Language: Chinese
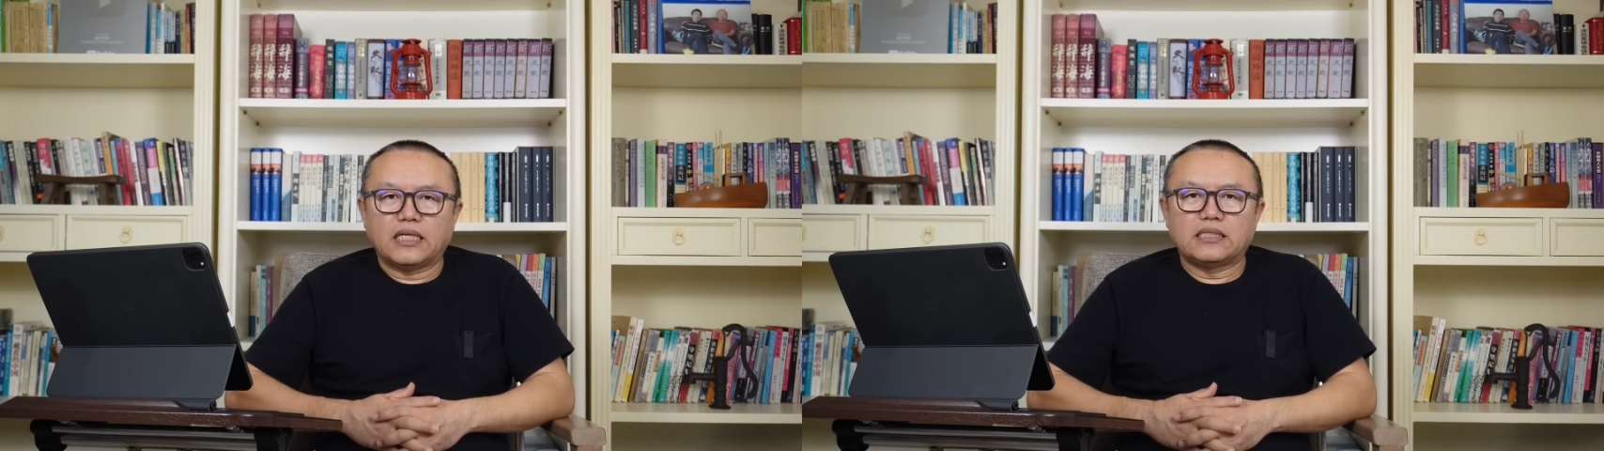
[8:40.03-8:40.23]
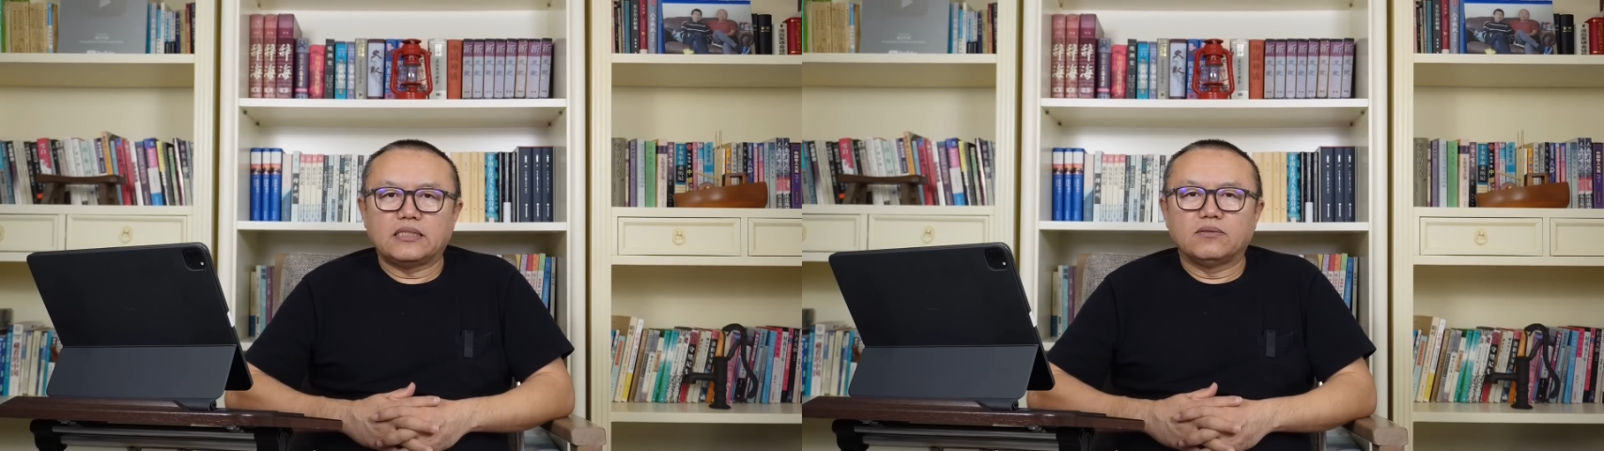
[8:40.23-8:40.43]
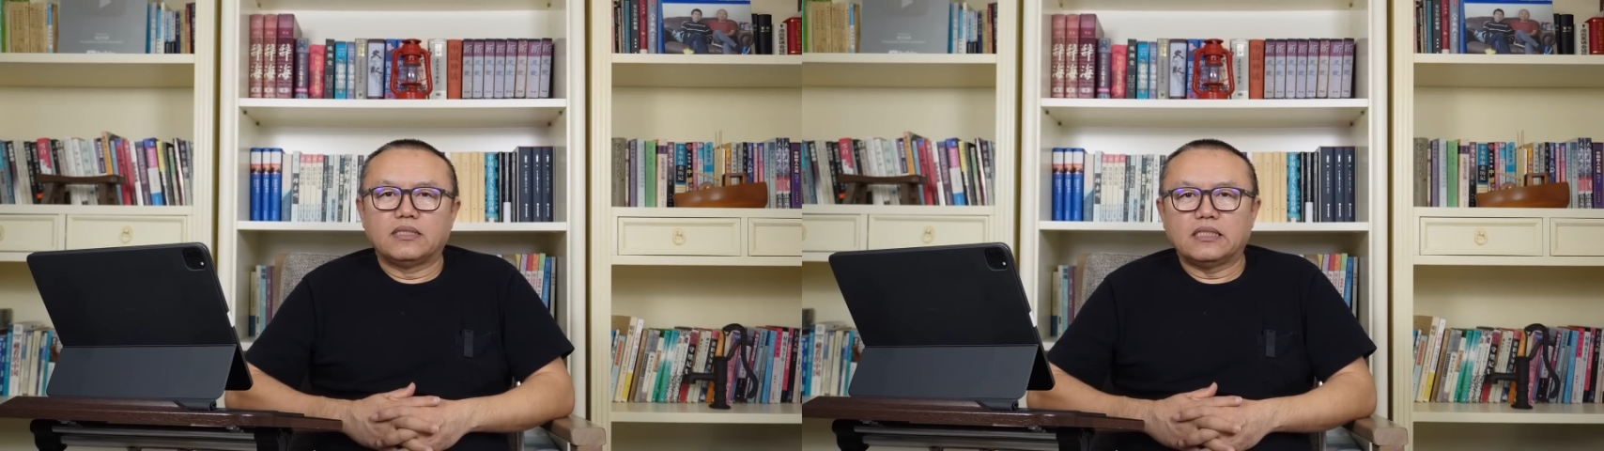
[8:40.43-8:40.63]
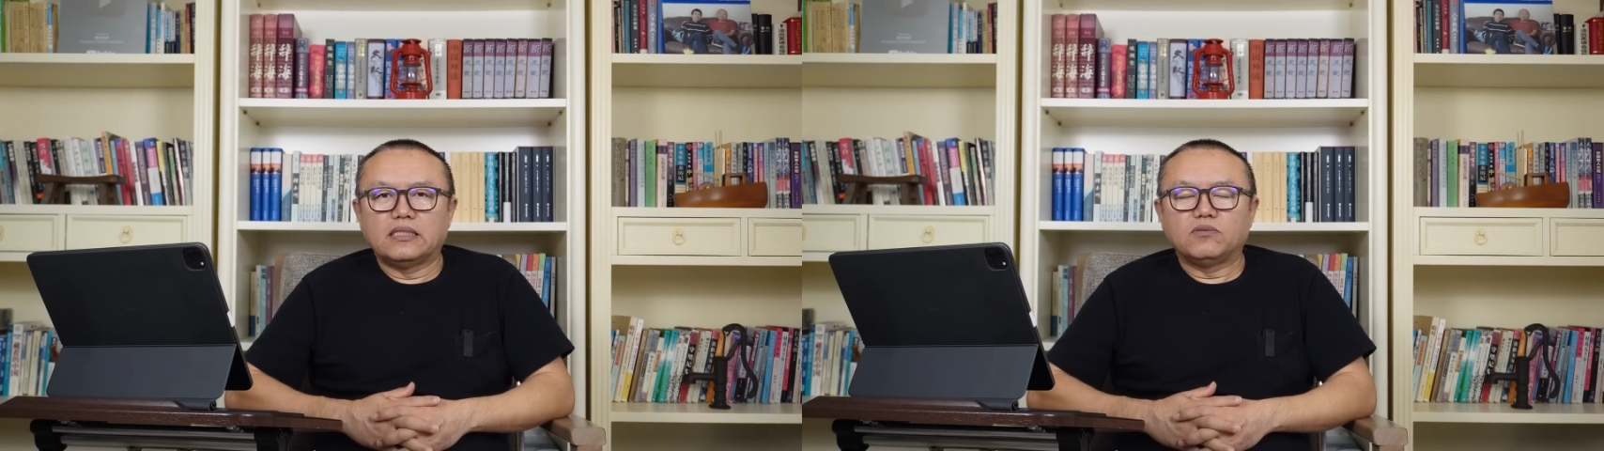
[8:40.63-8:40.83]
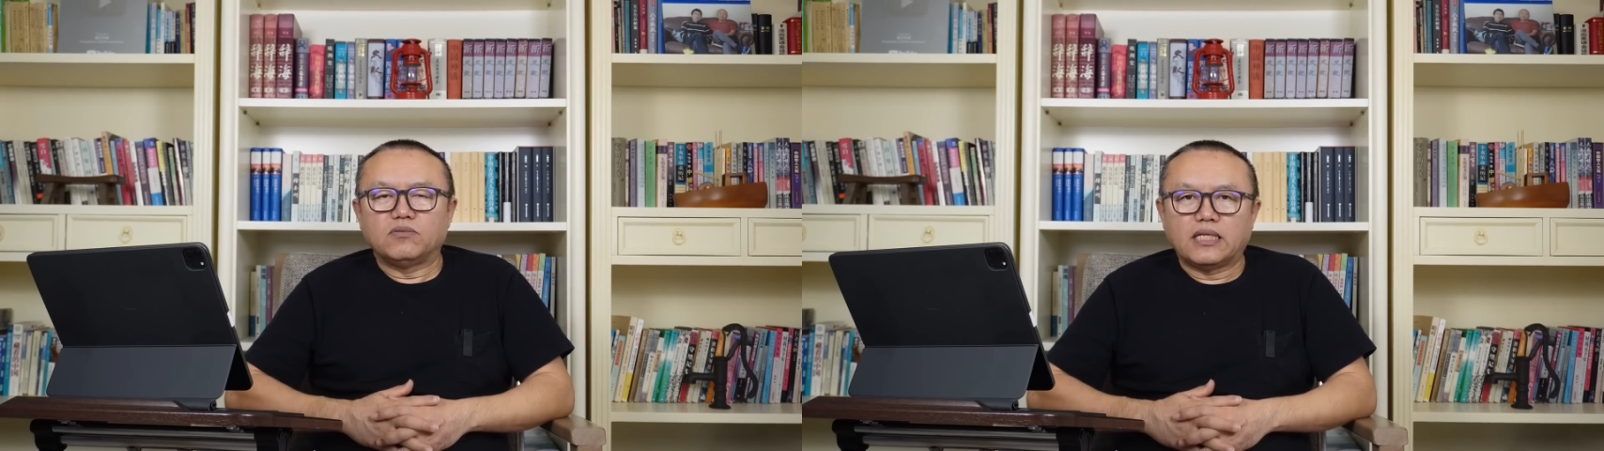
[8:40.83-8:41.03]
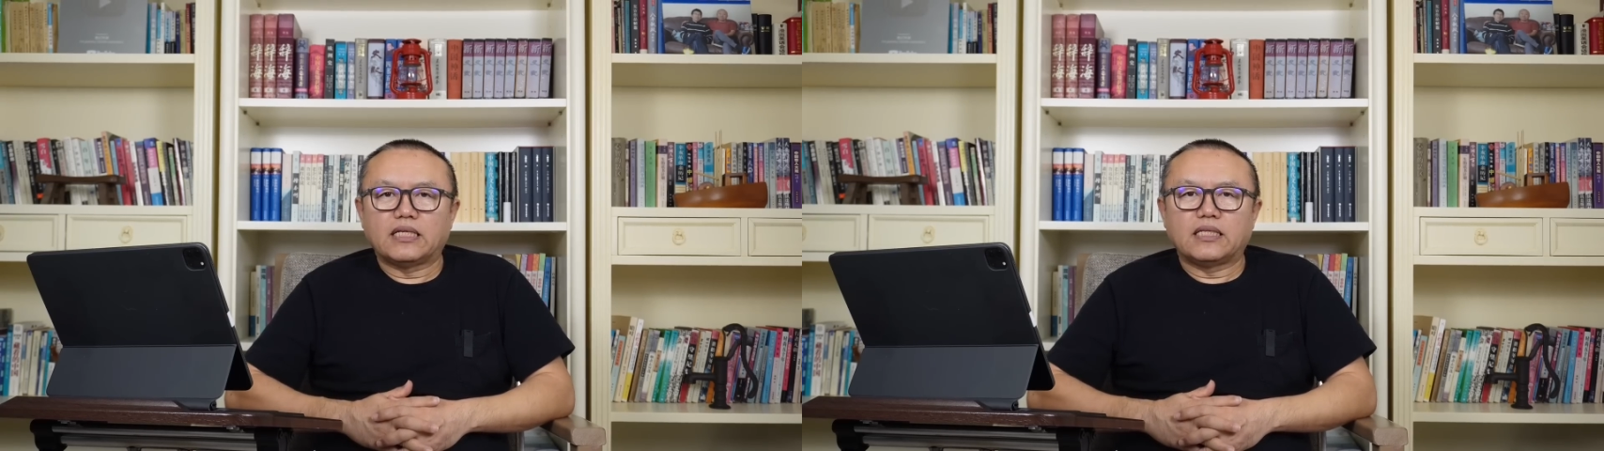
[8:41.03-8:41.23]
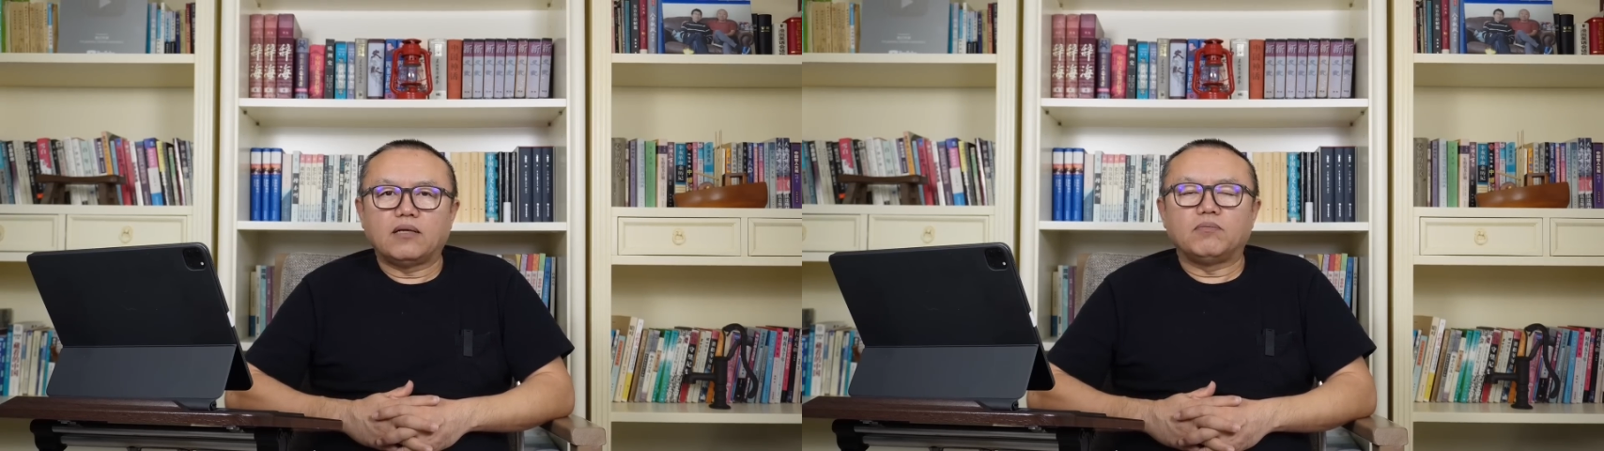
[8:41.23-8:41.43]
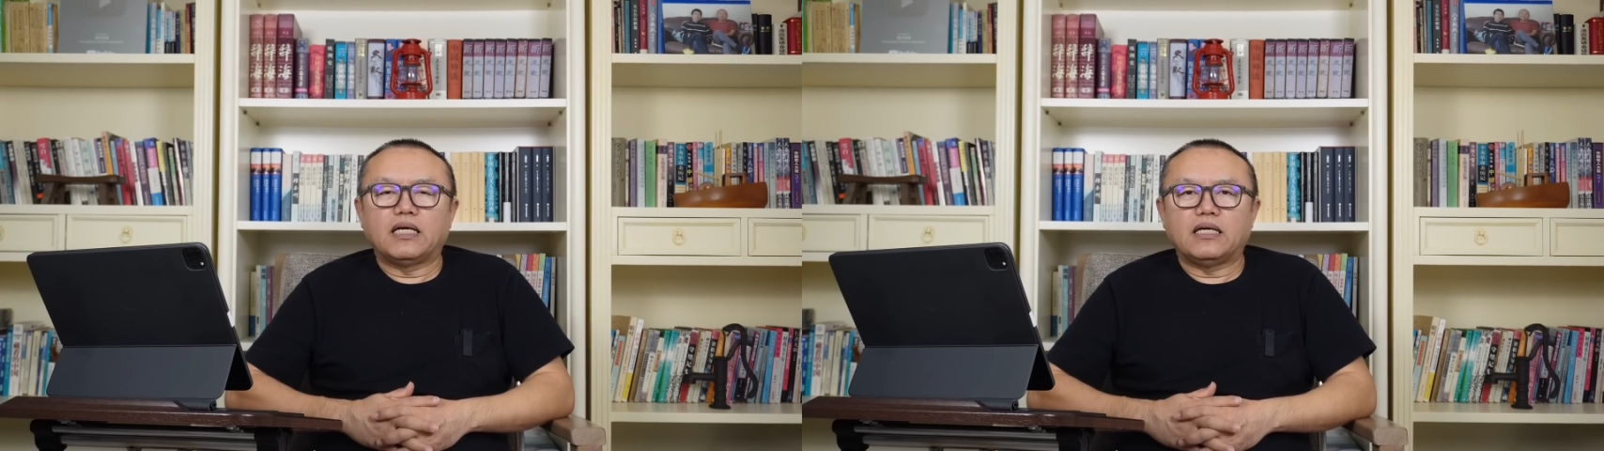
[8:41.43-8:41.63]
呀希望跟乌克兰
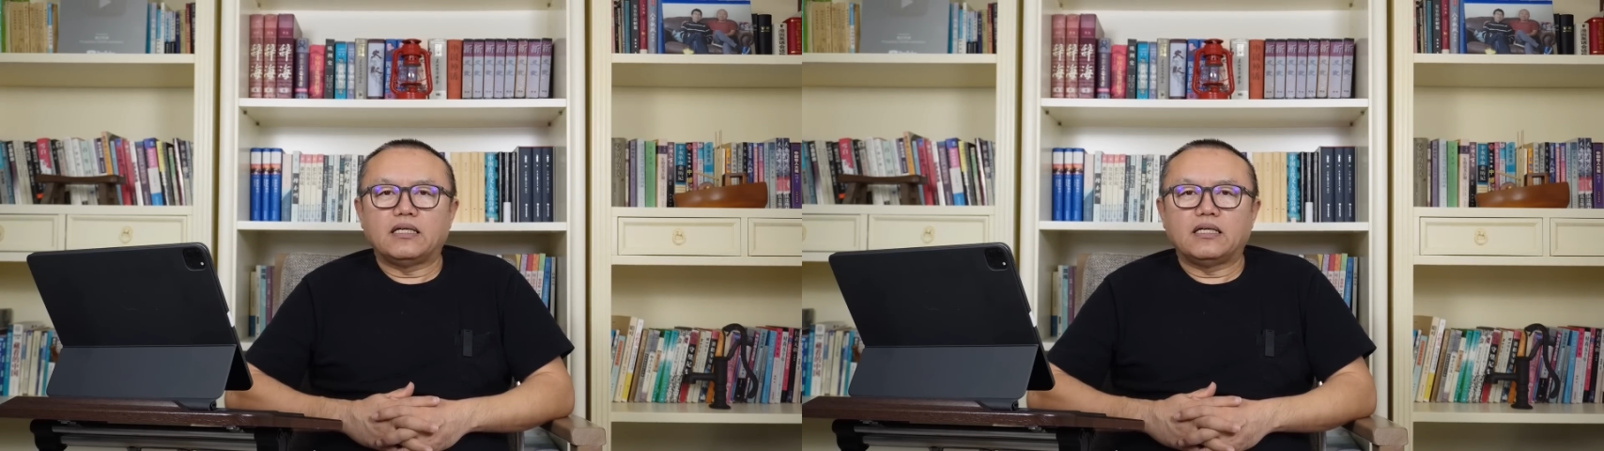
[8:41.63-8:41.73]
谈判，